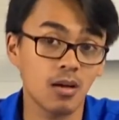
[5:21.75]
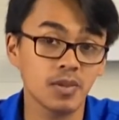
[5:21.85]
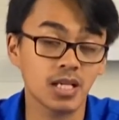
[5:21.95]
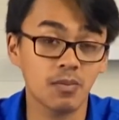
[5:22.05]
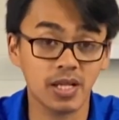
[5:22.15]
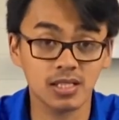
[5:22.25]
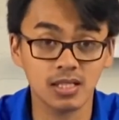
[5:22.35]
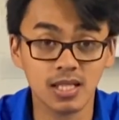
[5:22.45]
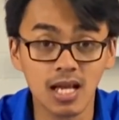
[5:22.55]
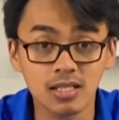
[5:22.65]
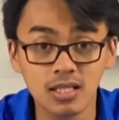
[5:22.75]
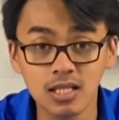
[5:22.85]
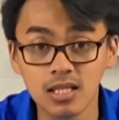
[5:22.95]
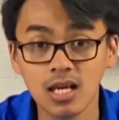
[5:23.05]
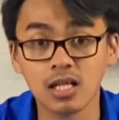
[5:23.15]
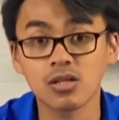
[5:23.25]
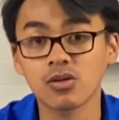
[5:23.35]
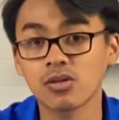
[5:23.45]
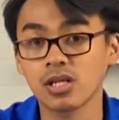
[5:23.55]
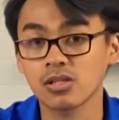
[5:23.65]
misal presentasi
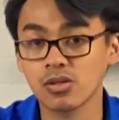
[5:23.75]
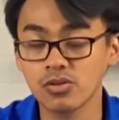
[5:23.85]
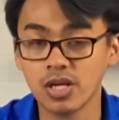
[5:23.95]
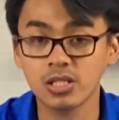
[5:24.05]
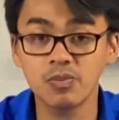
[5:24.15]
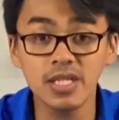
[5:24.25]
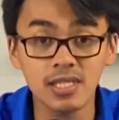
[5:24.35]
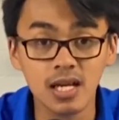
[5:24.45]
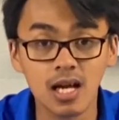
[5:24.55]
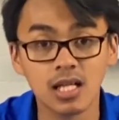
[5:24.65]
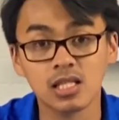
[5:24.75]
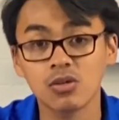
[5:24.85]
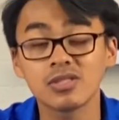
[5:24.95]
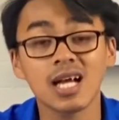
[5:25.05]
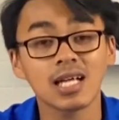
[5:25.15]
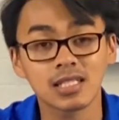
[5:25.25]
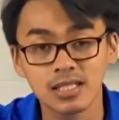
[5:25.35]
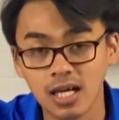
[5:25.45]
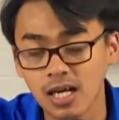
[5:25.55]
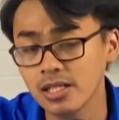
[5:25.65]
atau konektor USB-nya atau
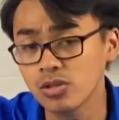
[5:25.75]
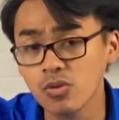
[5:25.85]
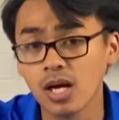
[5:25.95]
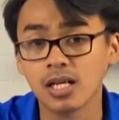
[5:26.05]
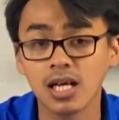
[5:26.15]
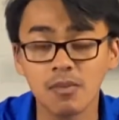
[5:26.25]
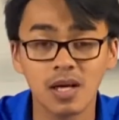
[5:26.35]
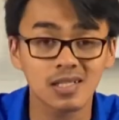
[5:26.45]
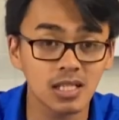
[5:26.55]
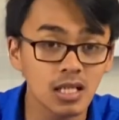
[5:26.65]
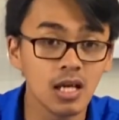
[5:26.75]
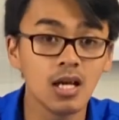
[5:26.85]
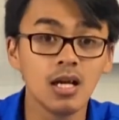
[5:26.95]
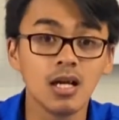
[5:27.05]
cas-nya itu harga masih